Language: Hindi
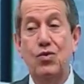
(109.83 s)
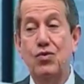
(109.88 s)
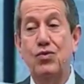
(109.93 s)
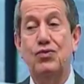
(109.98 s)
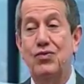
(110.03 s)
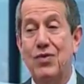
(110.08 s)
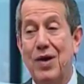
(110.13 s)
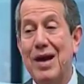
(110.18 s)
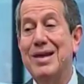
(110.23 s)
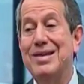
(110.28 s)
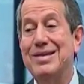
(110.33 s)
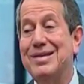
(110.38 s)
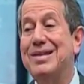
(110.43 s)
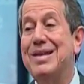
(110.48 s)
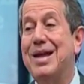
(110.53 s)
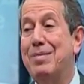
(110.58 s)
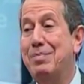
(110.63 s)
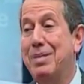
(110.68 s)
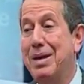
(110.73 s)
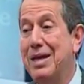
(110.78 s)
वो कभी
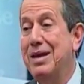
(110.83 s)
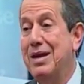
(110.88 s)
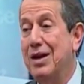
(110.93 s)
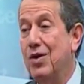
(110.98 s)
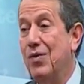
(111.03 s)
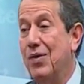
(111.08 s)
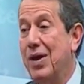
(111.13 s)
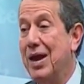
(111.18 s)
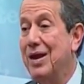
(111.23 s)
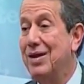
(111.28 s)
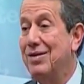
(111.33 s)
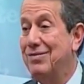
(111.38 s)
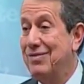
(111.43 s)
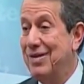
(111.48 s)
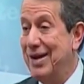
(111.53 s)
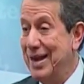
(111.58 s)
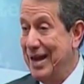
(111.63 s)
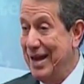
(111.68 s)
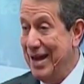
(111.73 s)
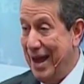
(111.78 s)
सफल नहीं हो
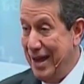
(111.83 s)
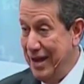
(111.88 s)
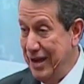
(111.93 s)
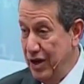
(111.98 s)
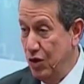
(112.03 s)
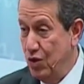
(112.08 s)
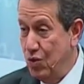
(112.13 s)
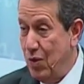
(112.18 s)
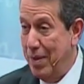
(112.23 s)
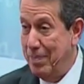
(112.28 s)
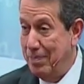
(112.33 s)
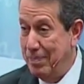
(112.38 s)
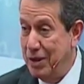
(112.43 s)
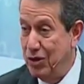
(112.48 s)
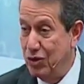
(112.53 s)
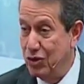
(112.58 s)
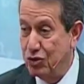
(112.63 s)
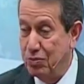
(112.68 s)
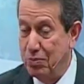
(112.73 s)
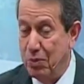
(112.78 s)
सकते वो
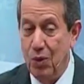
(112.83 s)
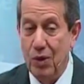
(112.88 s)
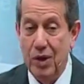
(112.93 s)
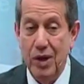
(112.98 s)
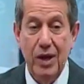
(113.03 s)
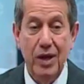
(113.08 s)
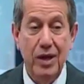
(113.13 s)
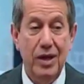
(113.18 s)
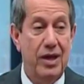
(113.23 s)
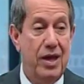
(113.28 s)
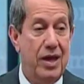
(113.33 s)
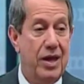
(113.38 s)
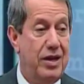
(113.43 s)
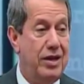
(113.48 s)
पाताल में गिर जाएंगे